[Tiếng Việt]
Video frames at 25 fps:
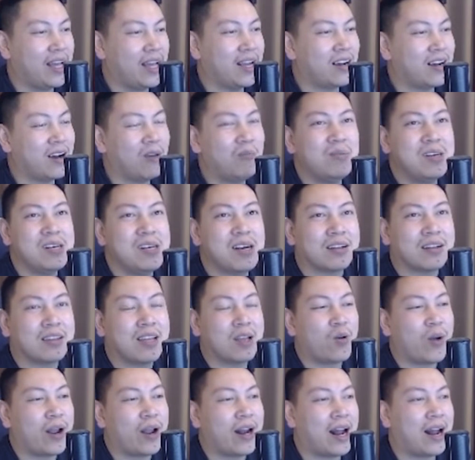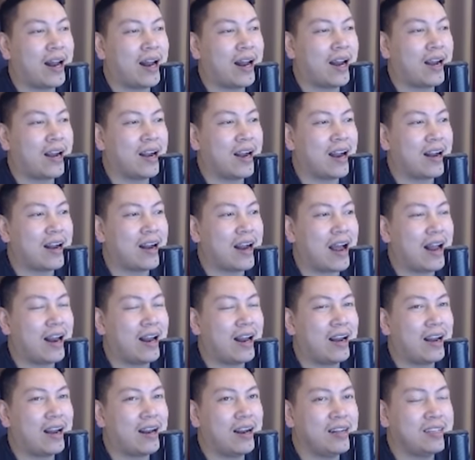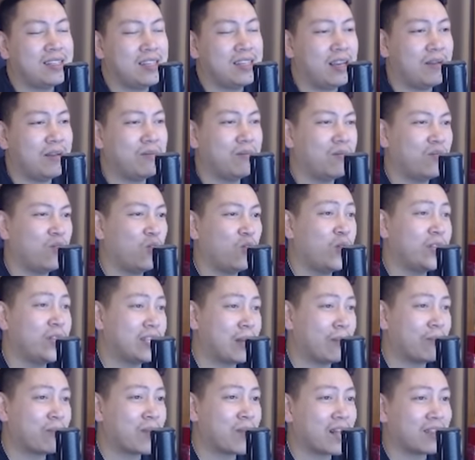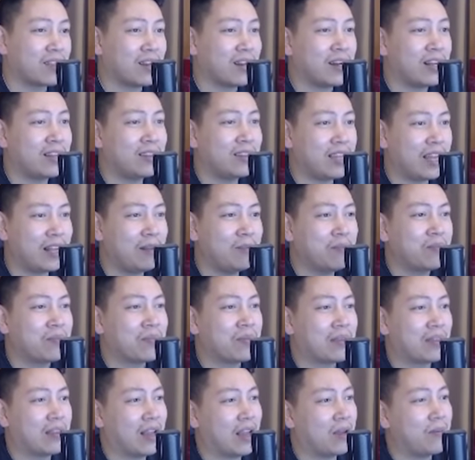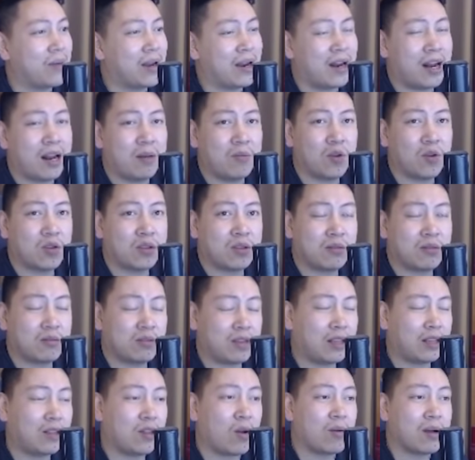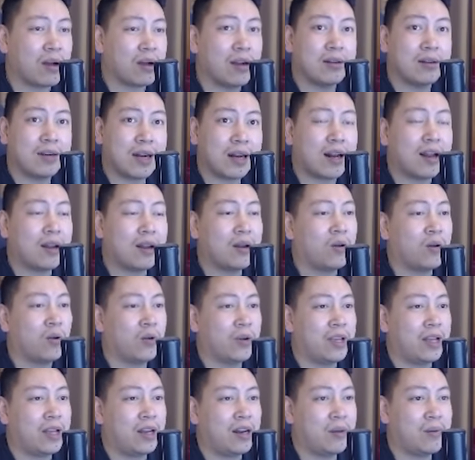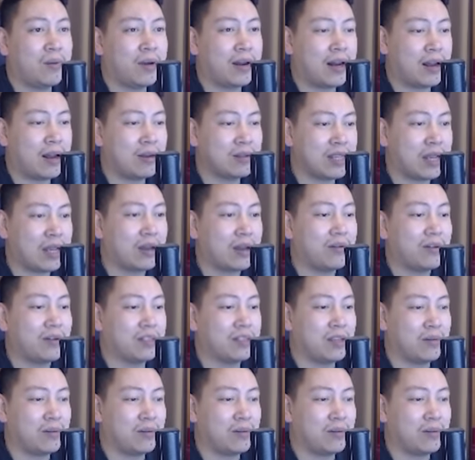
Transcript: không được thì quay ra ra ra ra là, là, là gym vui dập các thứ linh tính đấy bạn ấy là một tiktoker rất là nổi nhé nếu bạn nào xem các bạn sẽ